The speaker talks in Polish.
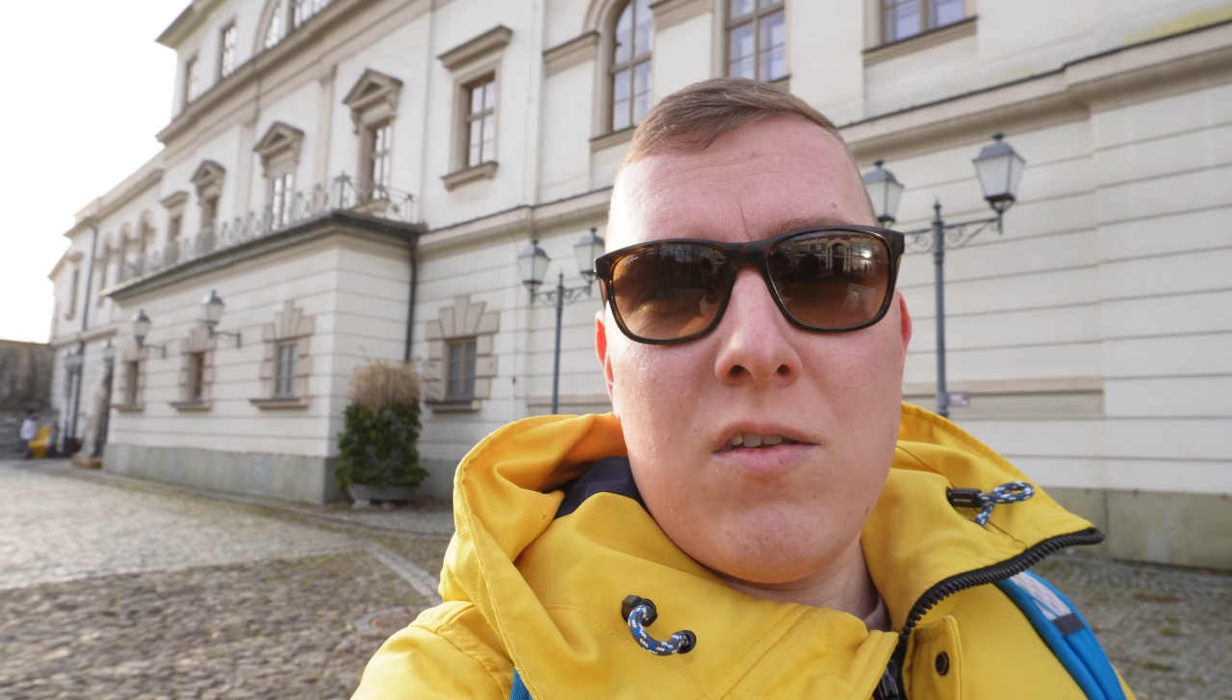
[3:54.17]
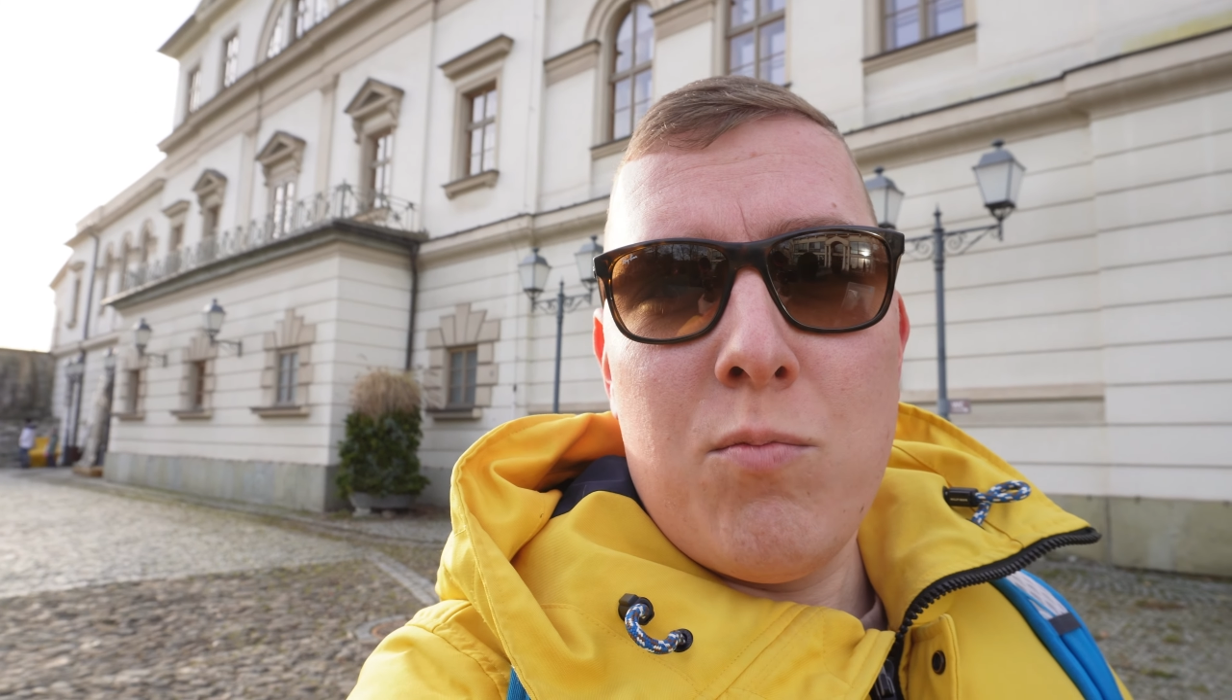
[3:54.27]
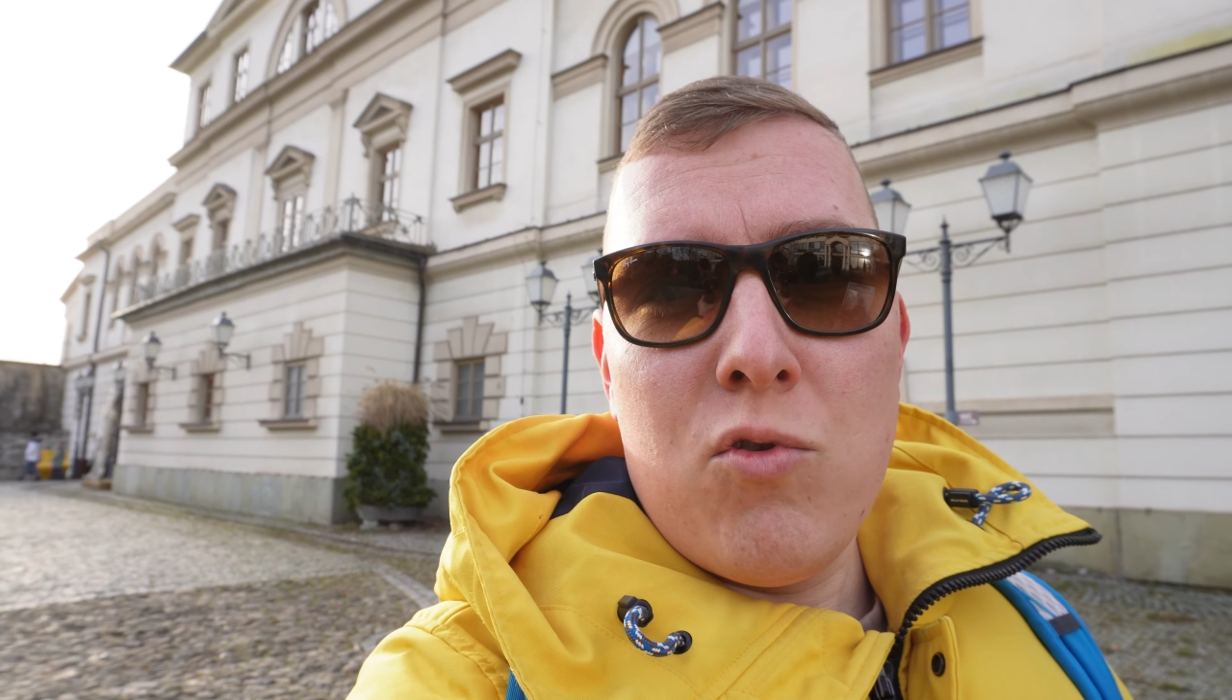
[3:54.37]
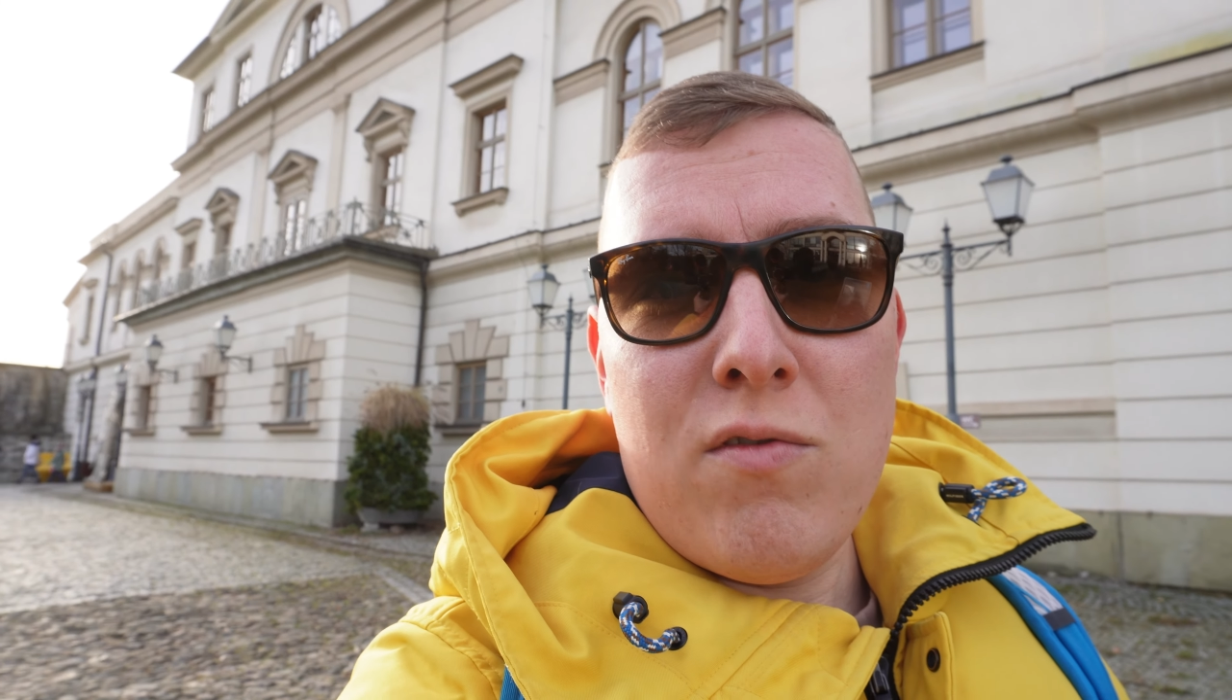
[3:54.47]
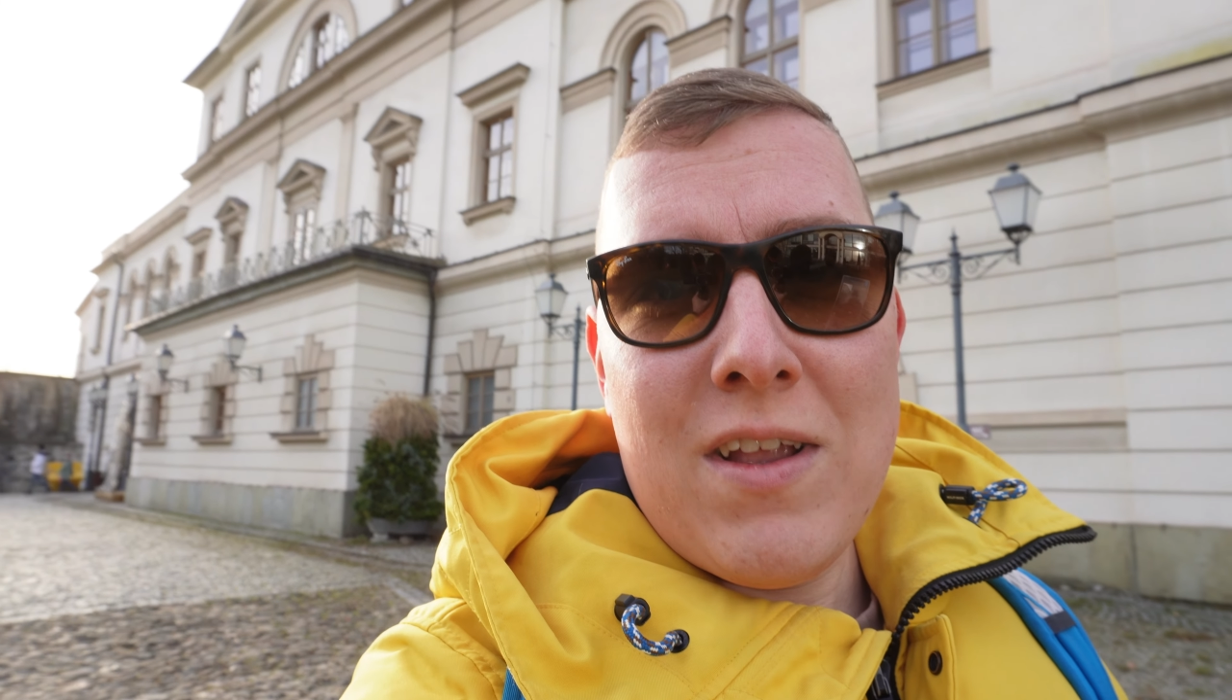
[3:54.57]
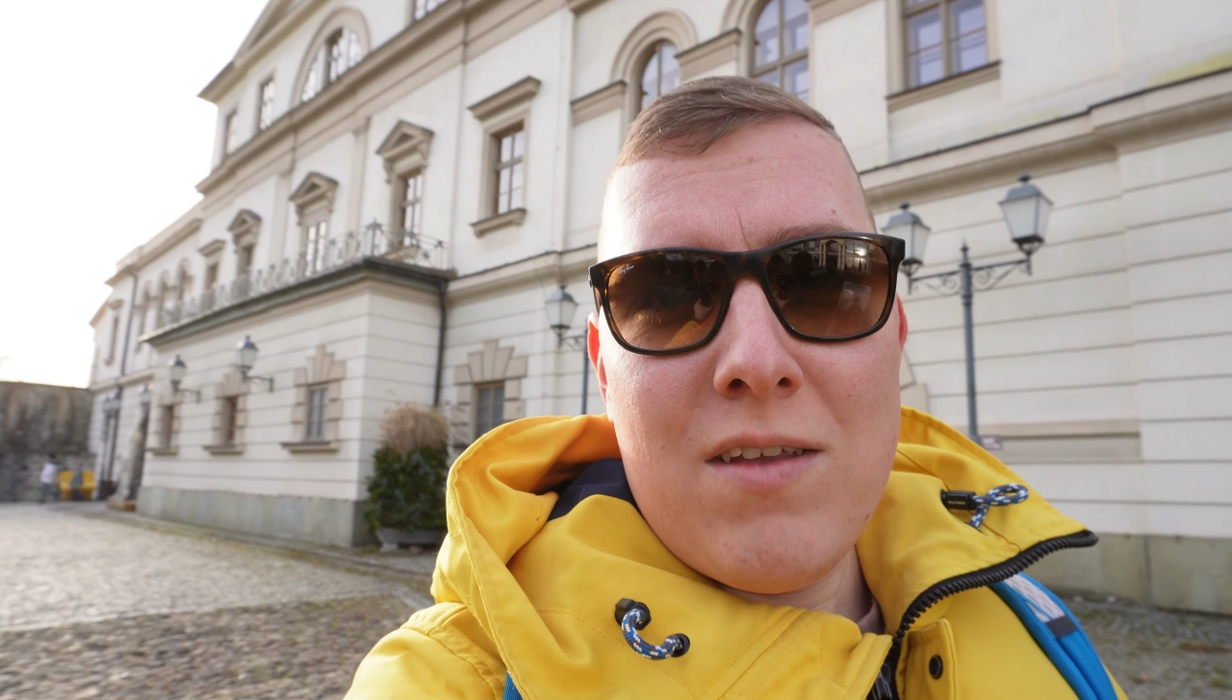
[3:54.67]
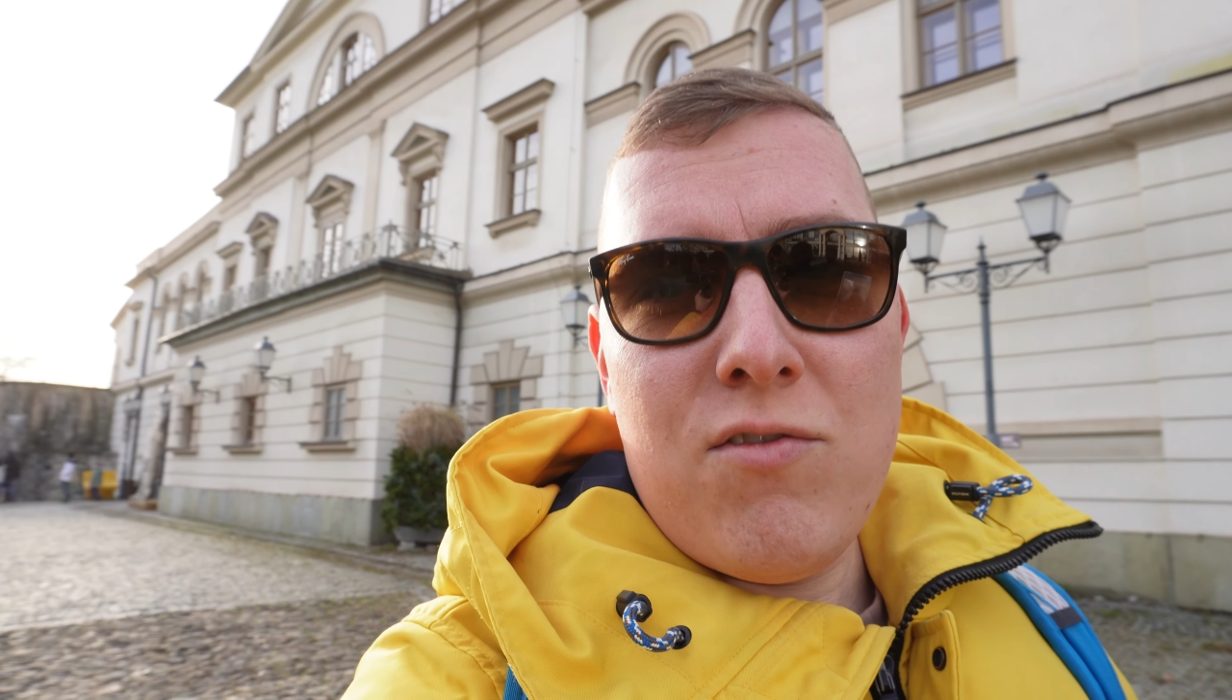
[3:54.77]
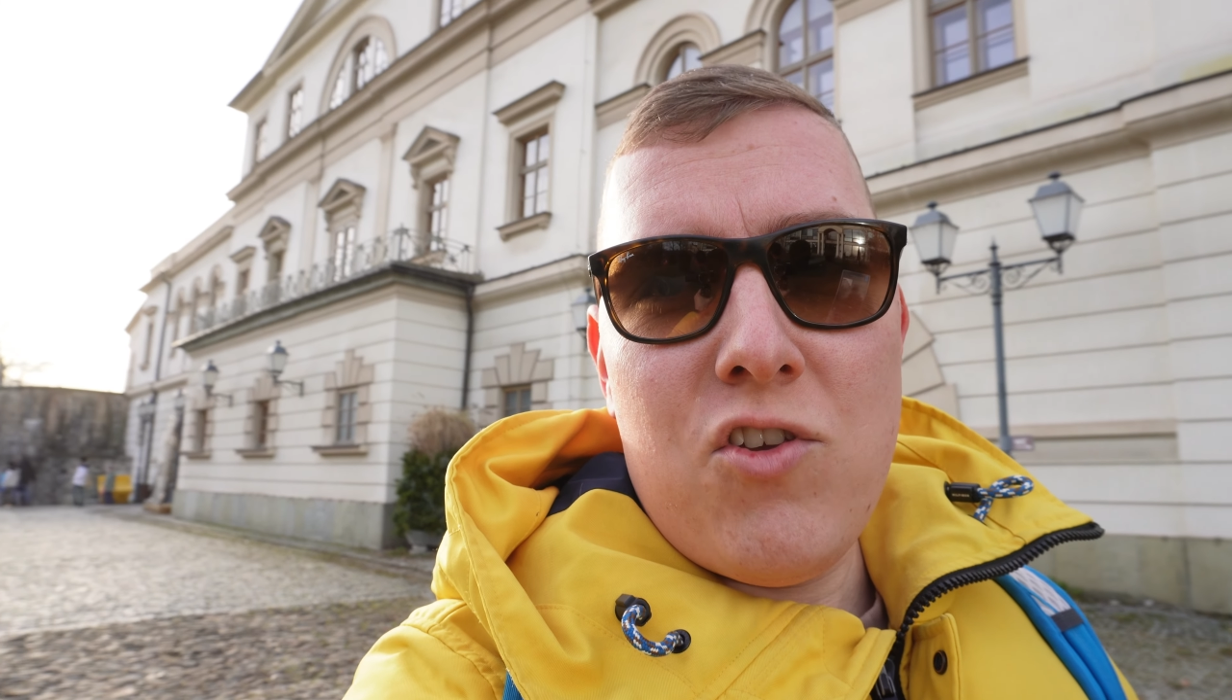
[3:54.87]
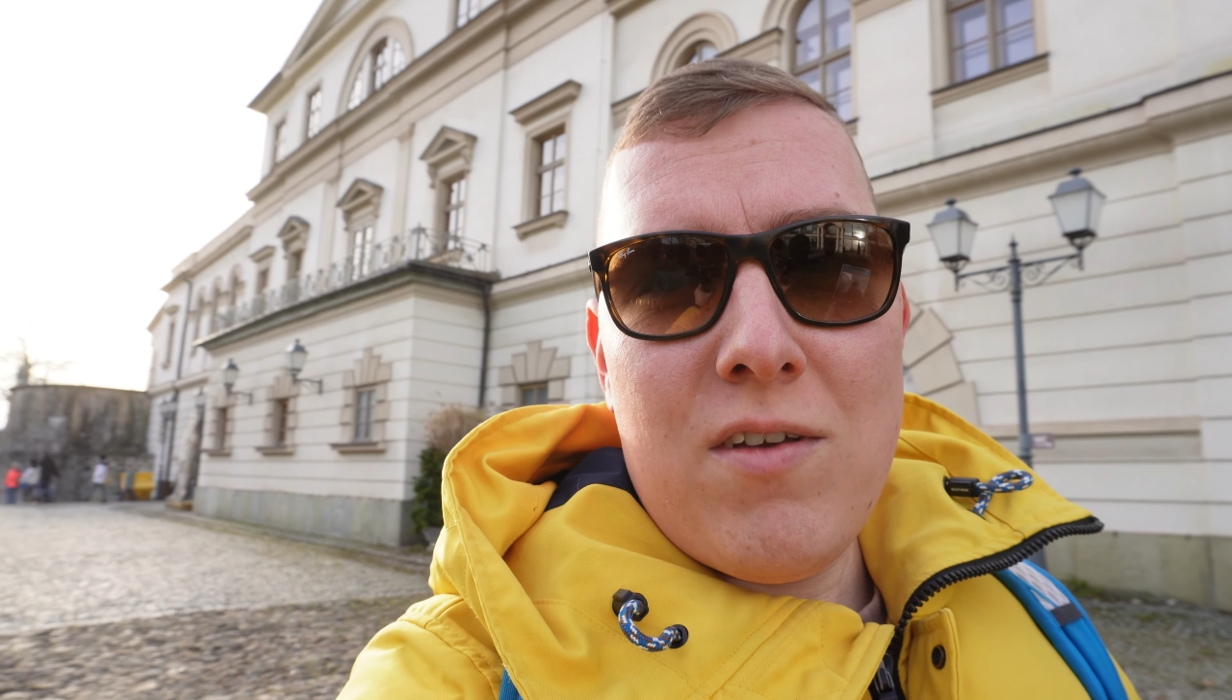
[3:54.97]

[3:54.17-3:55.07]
zbudowany w